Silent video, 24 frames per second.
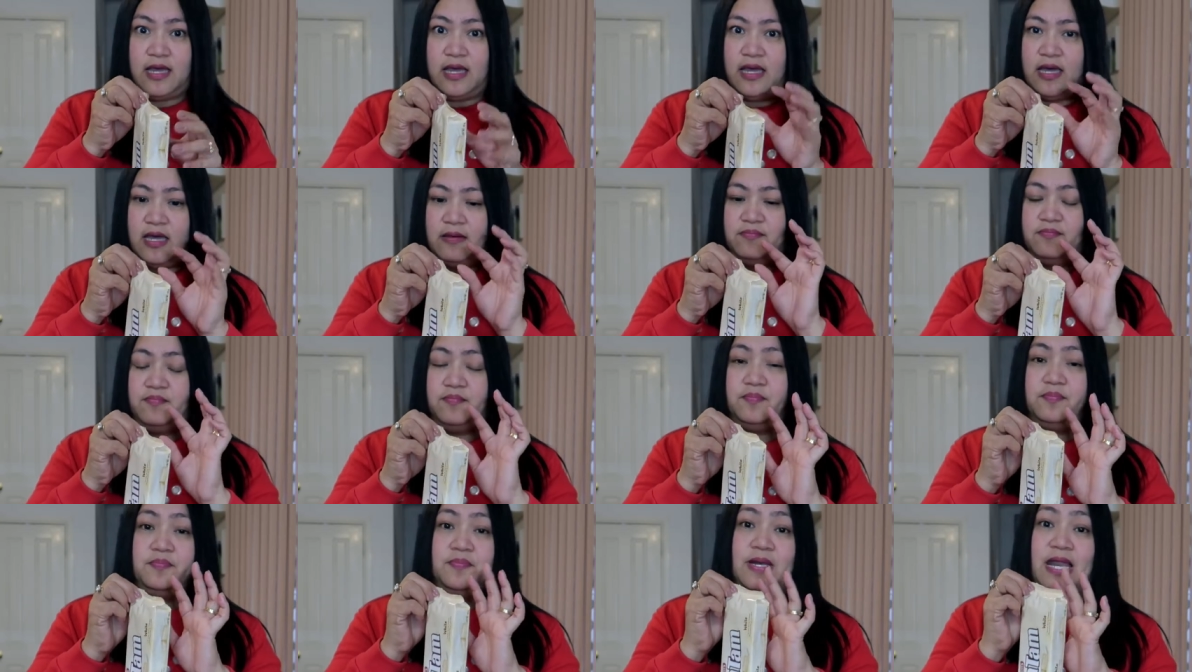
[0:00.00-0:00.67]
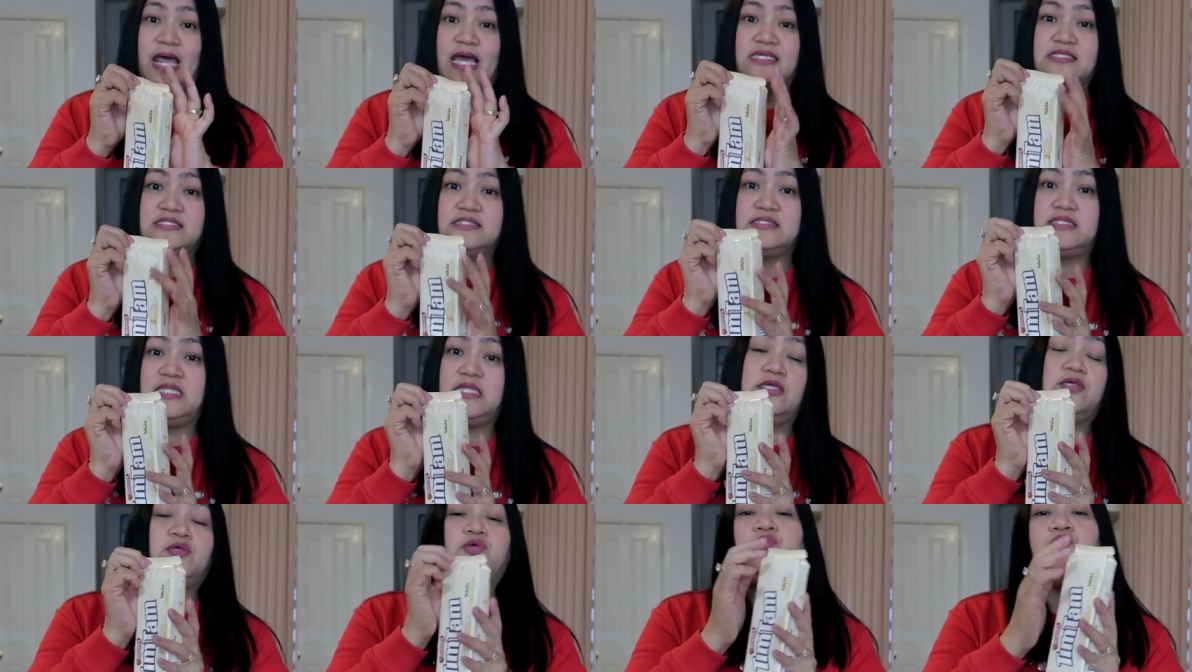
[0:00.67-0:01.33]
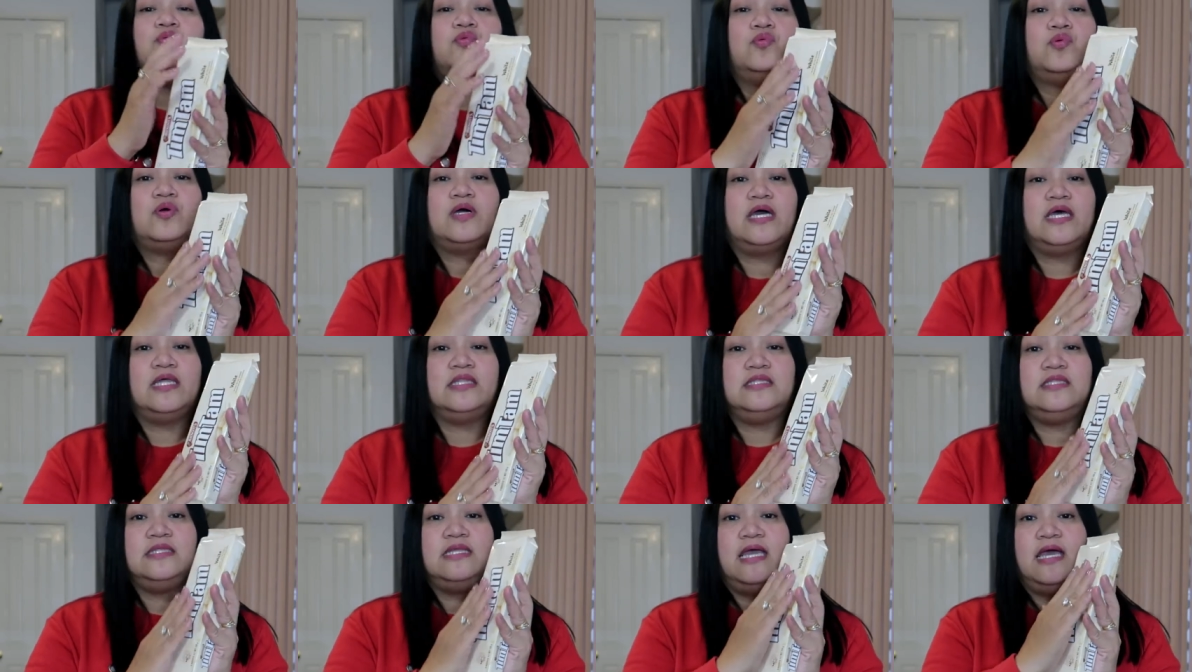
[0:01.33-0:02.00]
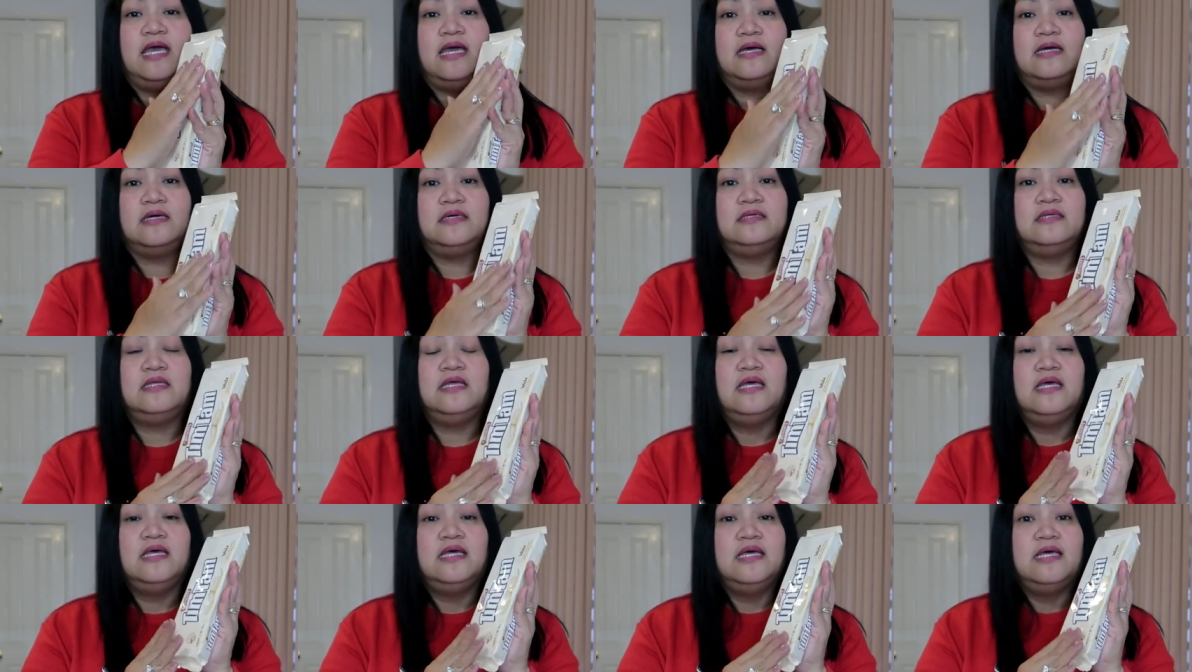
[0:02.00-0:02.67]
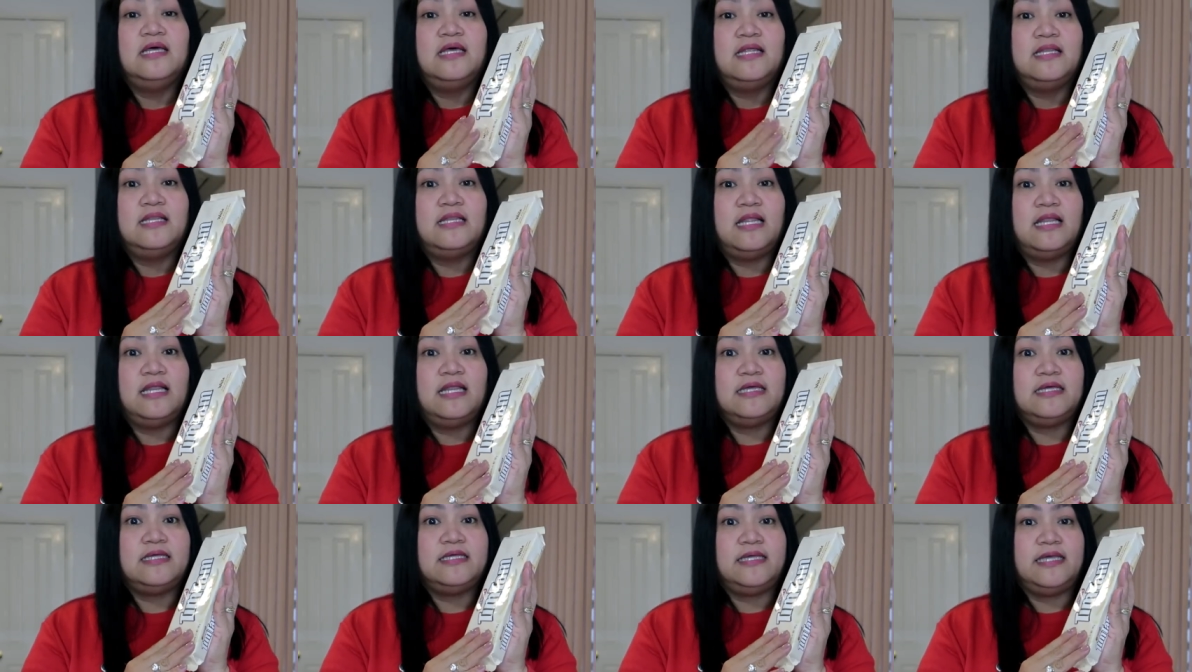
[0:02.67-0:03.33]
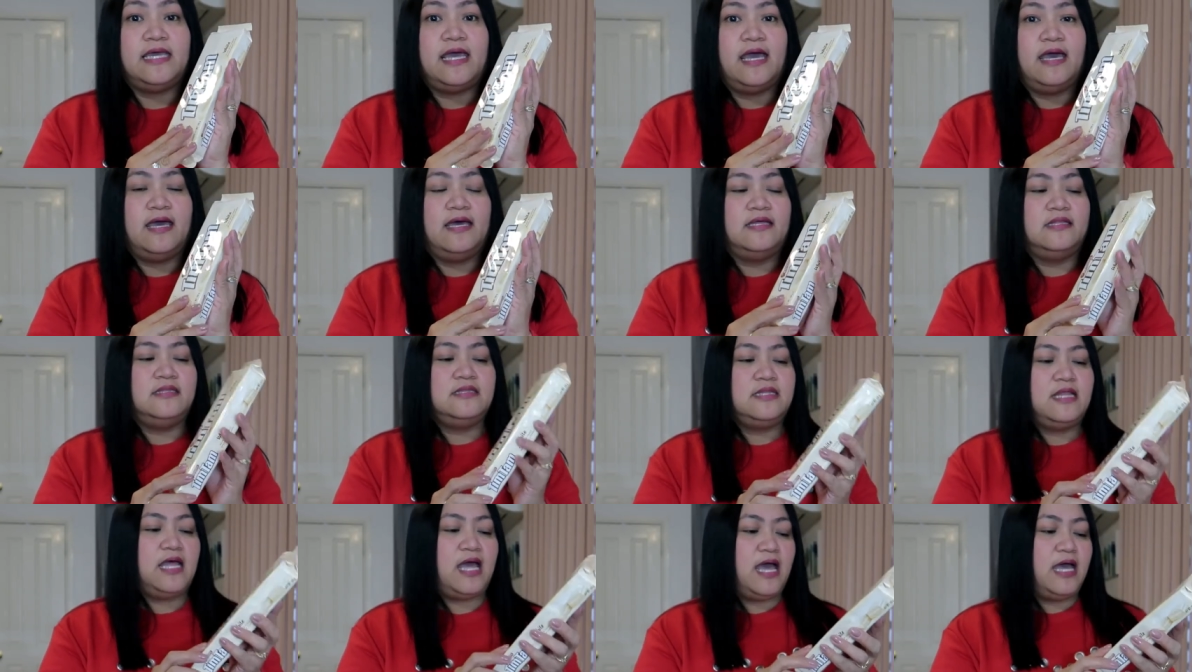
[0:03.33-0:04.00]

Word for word: na plastic yung kanyang lalagyan.